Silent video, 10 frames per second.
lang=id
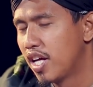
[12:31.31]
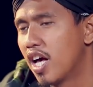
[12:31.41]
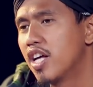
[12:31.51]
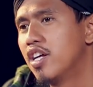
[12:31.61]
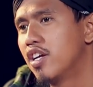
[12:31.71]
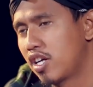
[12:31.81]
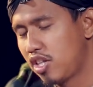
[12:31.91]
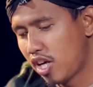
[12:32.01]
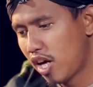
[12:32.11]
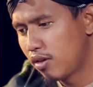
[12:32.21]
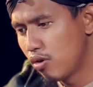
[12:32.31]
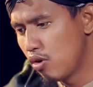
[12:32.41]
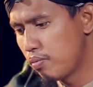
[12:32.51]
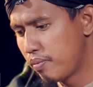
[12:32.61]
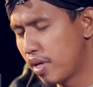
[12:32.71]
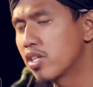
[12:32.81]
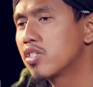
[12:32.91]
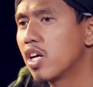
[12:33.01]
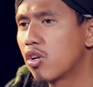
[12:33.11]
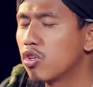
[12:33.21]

ya Ketika itu pemirsa